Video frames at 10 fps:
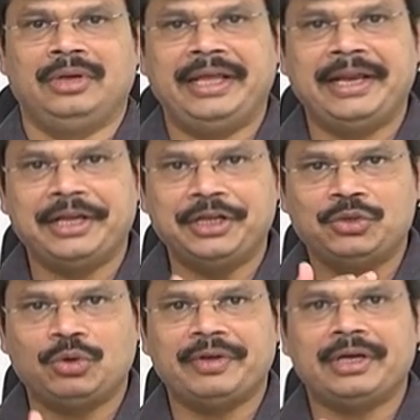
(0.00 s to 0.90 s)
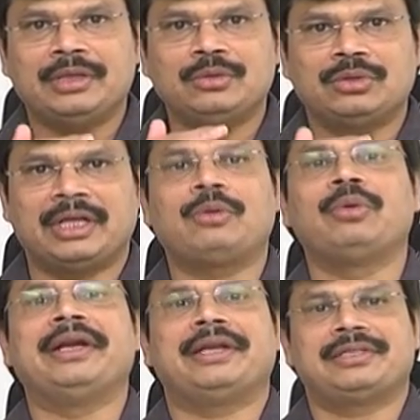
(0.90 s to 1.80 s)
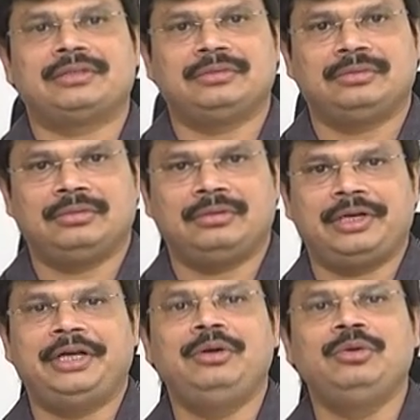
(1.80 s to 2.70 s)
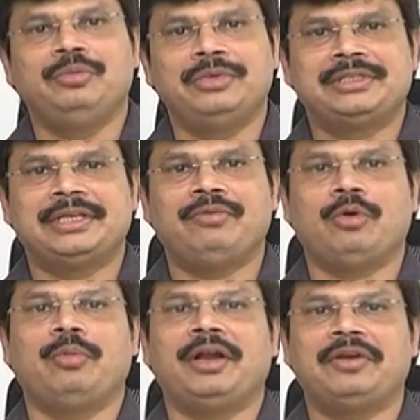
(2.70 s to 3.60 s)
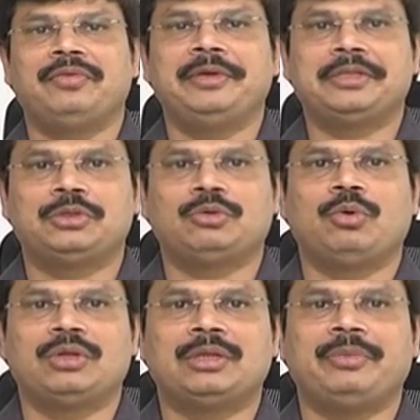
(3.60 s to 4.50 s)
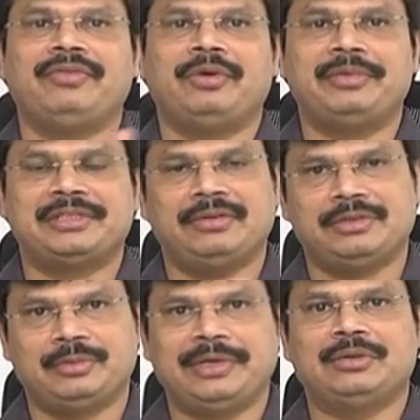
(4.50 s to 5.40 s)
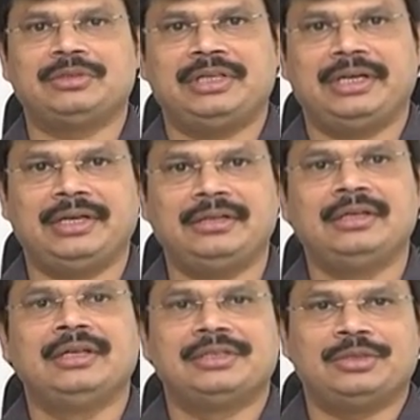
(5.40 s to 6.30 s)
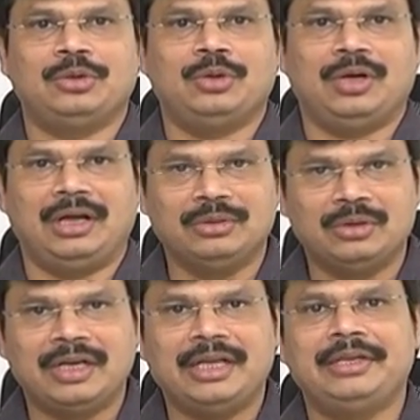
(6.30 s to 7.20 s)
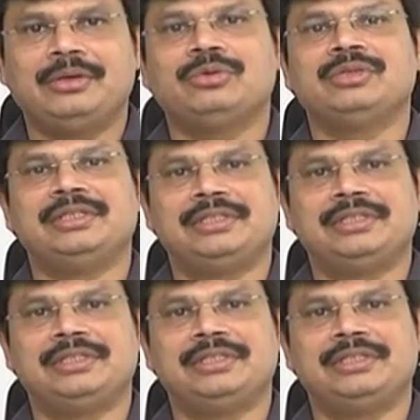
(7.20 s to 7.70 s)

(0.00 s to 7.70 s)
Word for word: నేను ఎక్కించుకోవడమే కాదు తనకున్న ఇంట్రెస్ట్ రెండు మిక్స్ అయి ఒక ప్లాట్ఫామ్ మీదకి వచ్చి ఒక కొత్త పెర్ఫార్మెన్స్ లెవెల్స్ బయటకు వచ్చినాయండి సో అందుకనే ఈరోజు ఈ